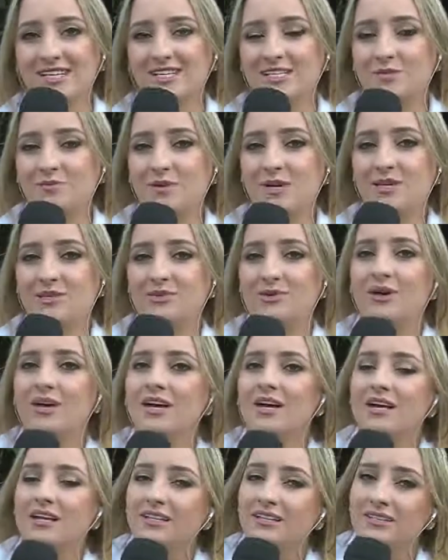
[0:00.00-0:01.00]
a respeito
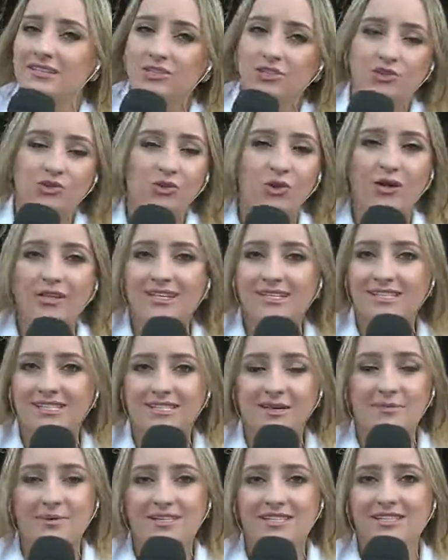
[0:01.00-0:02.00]
de todas as
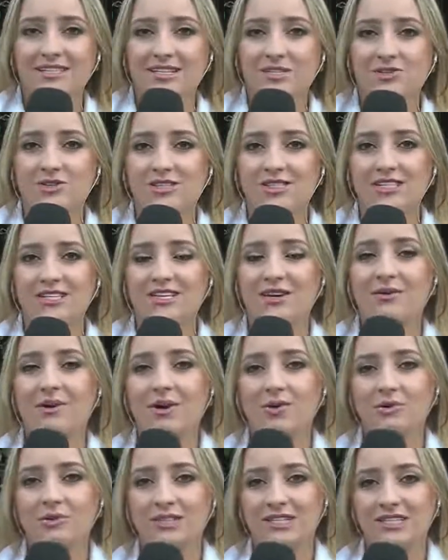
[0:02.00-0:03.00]
apresentações que irão
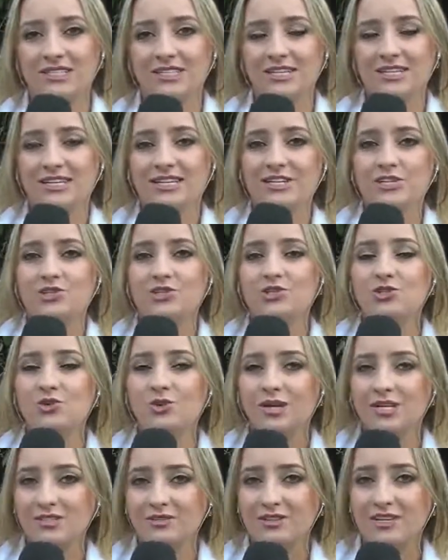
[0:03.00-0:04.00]
acontecer nestes
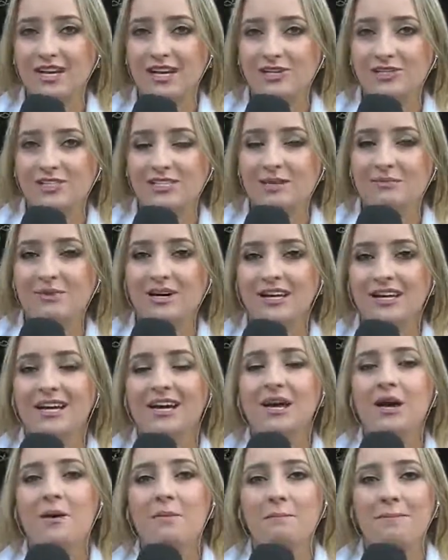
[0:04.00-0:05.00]
dois finais de semana,
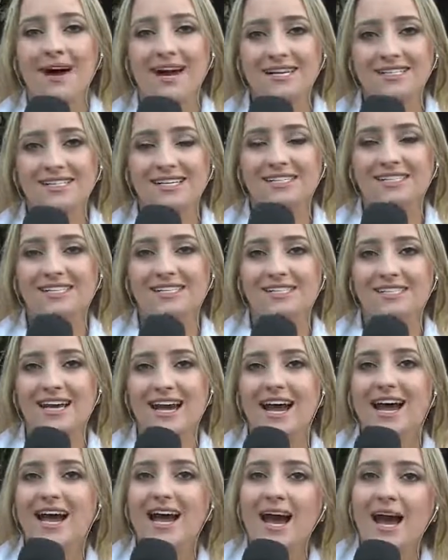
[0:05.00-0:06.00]
basta
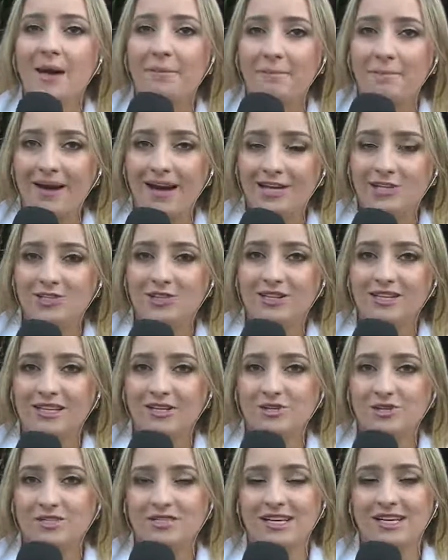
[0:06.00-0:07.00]
acessar a página da
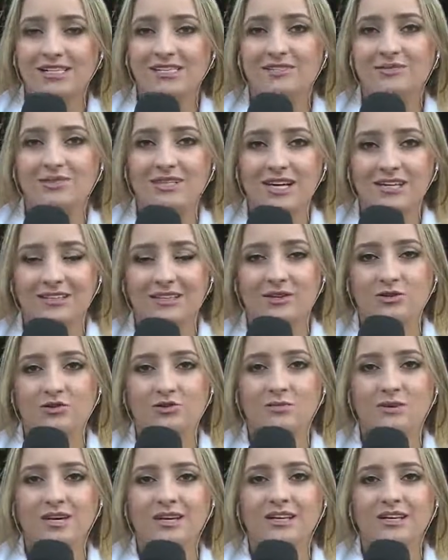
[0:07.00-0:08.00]
Associação Teatral de
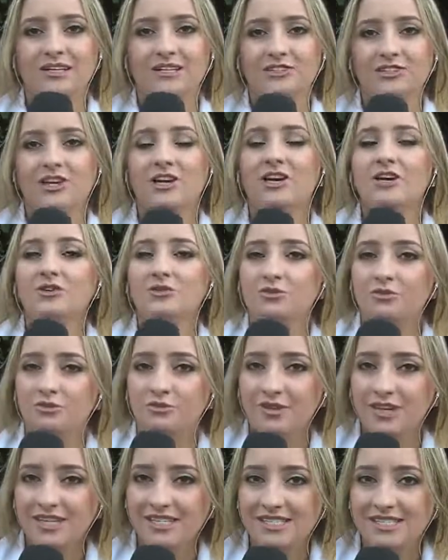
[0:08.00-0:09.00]
Berlândia no
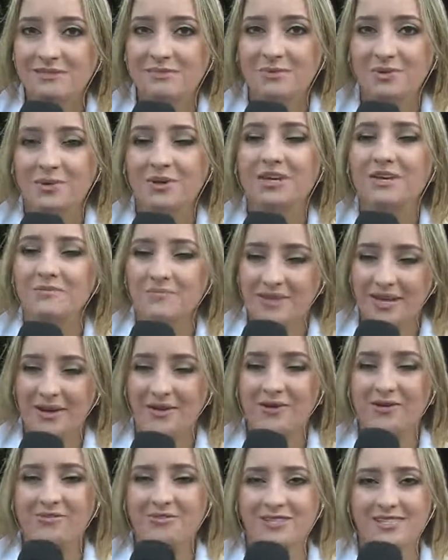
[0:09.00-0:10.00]
Facebook. É
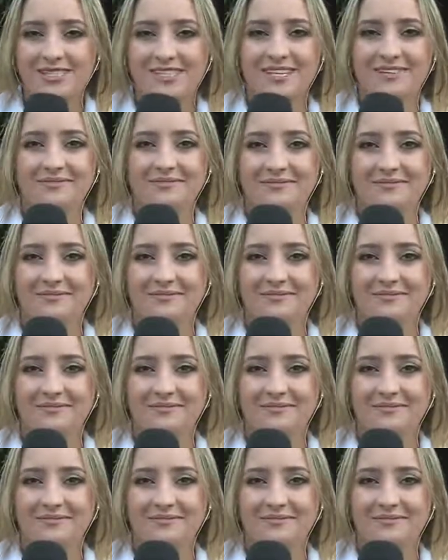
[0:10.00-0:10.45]
com você.